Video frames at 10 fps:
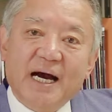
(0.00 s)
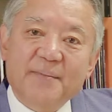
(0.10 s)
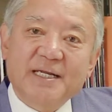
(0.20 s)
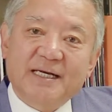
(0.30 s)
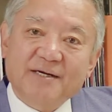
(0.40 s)

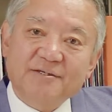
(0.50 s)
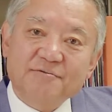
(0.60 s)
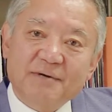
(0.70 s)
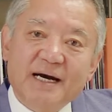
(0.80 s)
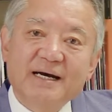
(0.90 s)
アメリカ
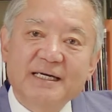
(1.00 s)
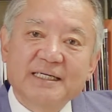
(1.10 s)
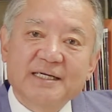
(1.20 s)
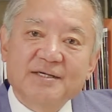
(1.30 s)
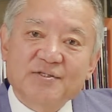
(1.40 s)
軍は
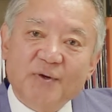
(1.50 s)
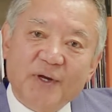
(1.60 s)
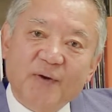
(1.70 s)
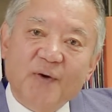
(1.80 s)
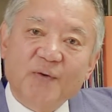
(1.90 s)
そ
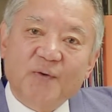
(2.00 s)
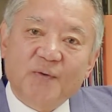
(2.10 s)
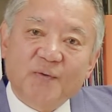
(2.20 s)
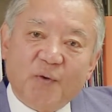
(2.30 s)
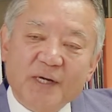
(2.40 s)
れを
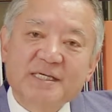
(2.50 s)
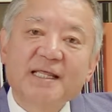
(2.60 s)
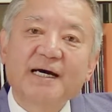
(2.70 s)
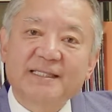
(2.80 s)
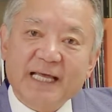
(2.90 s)
壊さ
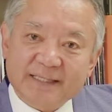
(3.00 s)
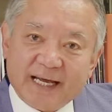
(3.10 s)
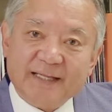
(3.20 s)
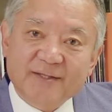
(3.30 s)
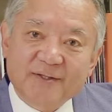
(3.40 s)
なかったん
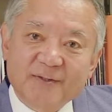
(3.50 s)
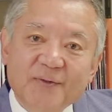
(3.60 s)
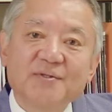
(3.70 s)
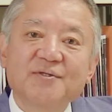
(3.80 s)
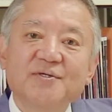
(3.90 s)
だ
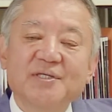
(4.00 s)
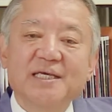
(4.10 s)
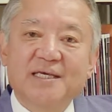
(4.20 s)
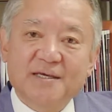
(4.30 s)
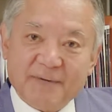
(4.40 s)
というふう
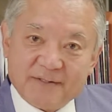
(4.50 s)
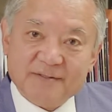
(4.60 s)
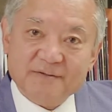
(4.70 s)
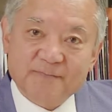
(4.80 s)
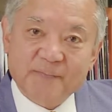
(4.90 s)
に言いま
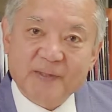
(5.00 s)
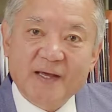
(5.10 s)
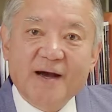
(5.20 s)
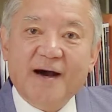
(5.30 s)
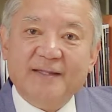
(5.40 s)
す
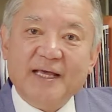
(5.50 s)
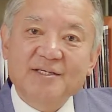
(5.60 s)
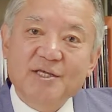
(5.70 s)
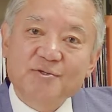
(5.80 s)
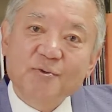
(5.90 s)
果
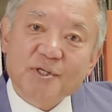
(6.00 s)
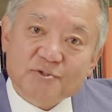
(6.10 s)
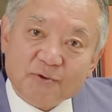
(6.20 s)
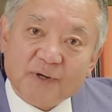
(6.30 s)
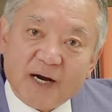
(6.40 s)
たしてそうで
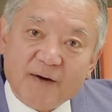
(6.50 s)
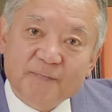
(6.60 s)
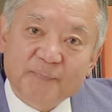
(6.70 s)
しょうか